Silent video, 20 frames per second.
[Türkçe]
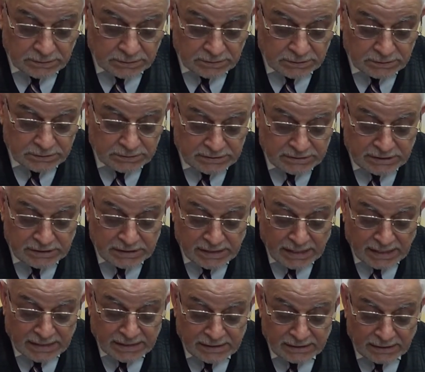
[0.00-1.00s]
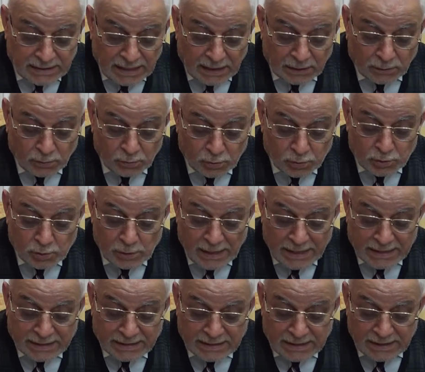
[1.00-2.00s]
Siretinden nuzul
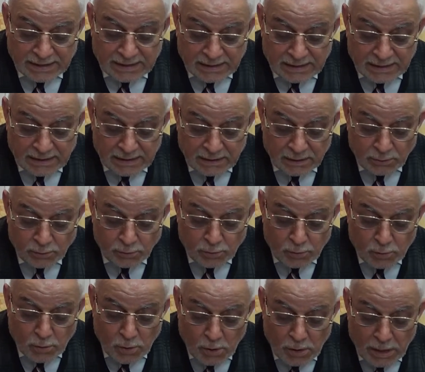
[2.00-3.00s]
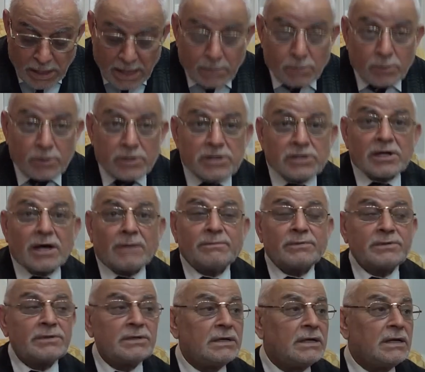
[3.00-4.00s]
etti gönle bu hitap.
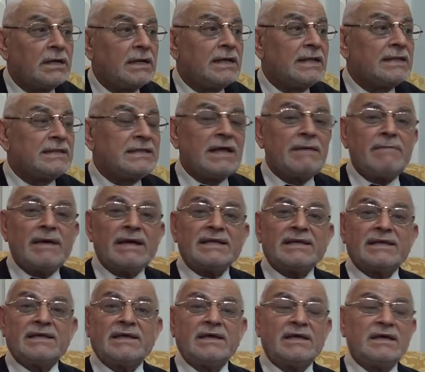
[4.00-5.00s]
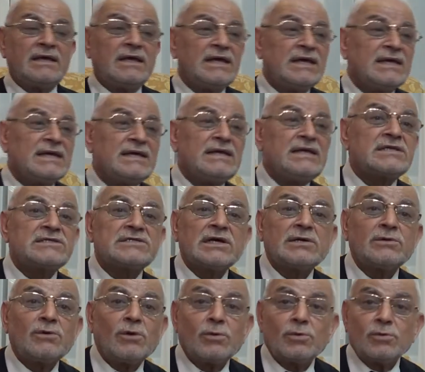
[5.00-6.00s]
Demek ki
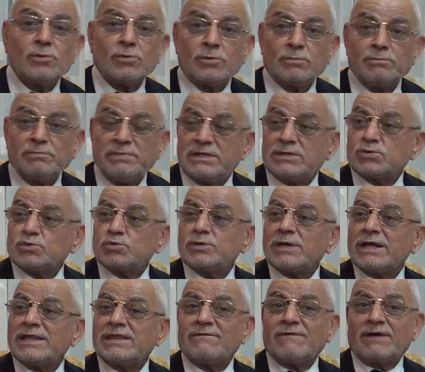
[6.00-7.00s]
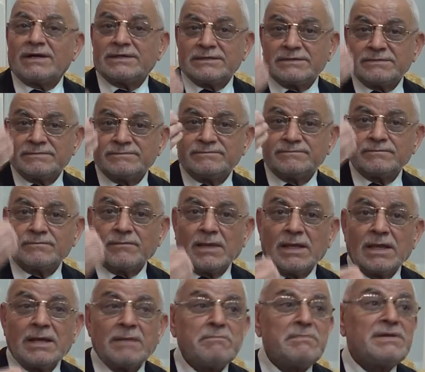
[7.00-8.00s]
insanoğlunun bir sureti var,
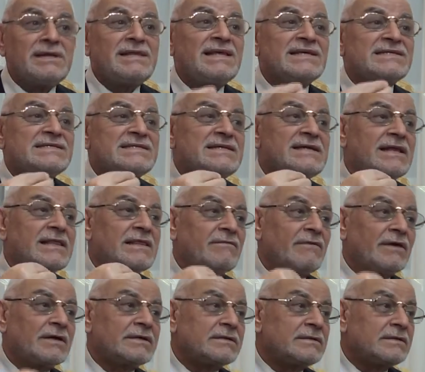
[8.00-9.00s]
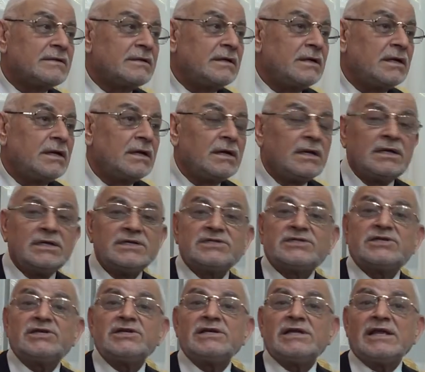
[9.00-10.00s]
bir de sireti var
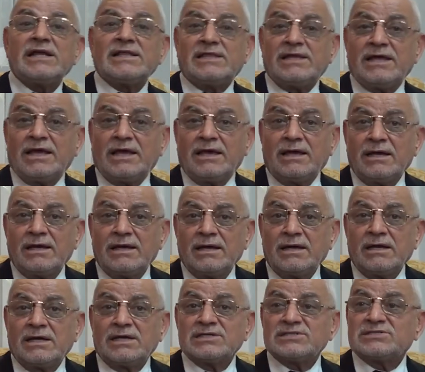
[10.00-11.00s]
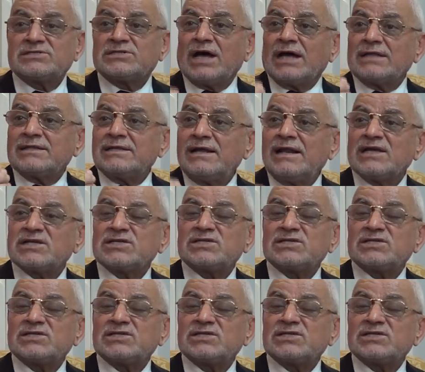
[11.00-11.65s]
sireti zat ile